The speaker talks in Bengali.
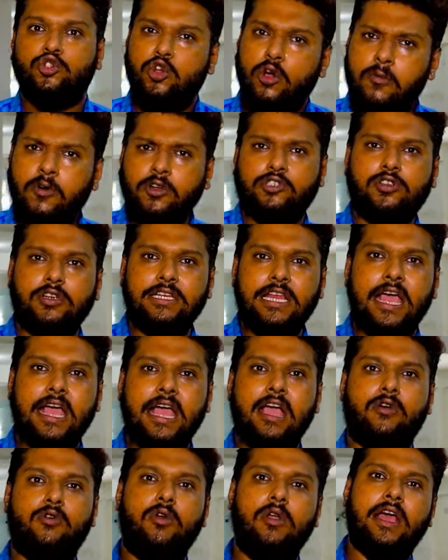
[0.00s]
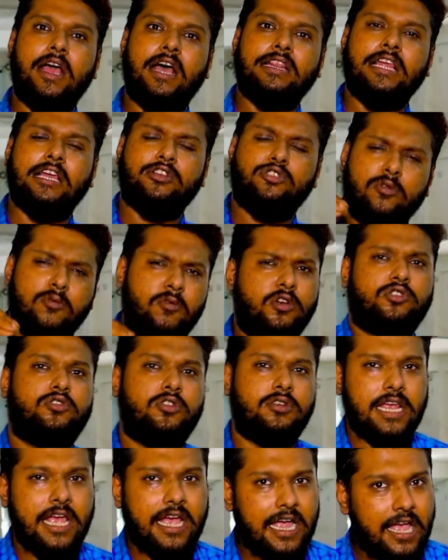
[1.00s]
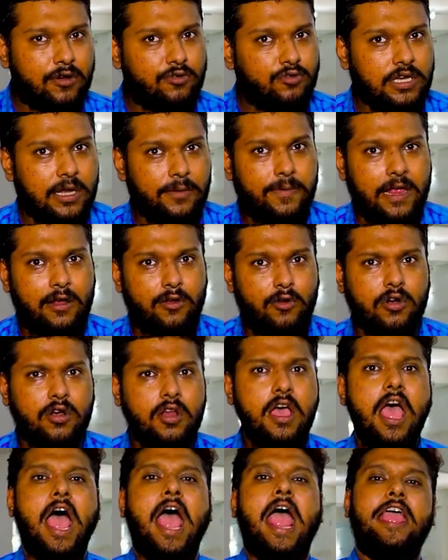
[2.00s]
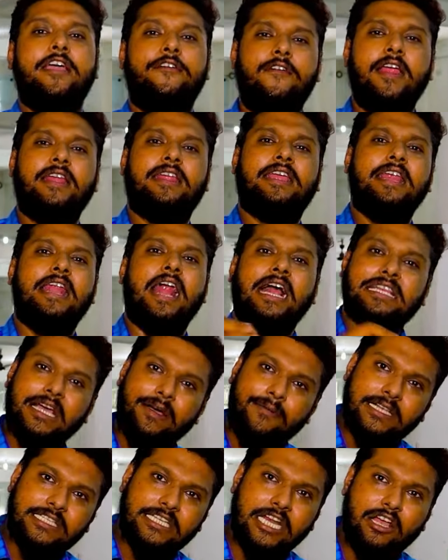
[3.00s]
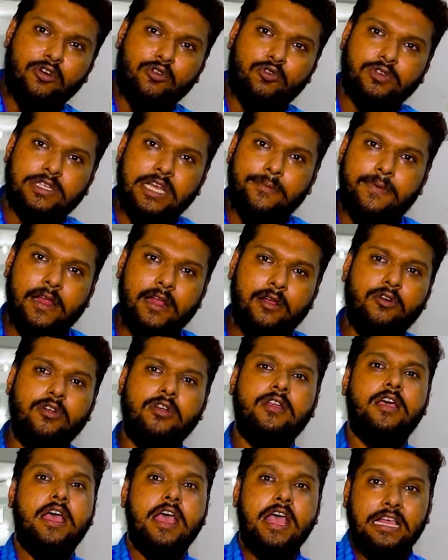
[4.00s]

সমস্ত জায়গায় কলকাতার সমস্ত জায়গায় খুঁজে ফেলুন ইভেন কি রাজাবাজারেও খুঁজে ফেলুন